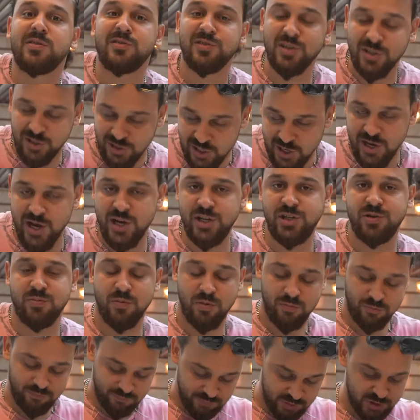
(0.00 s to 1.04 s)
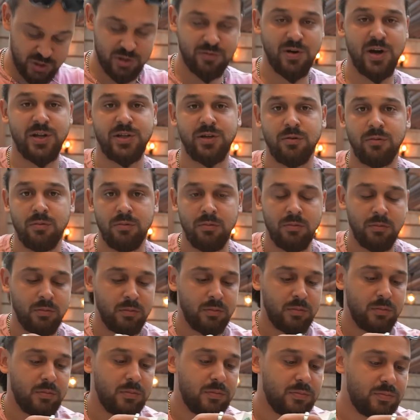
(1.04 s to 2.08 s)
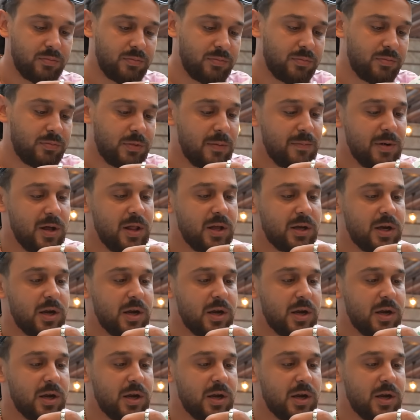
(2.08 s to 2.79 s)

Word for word: настоящему выживать. На малое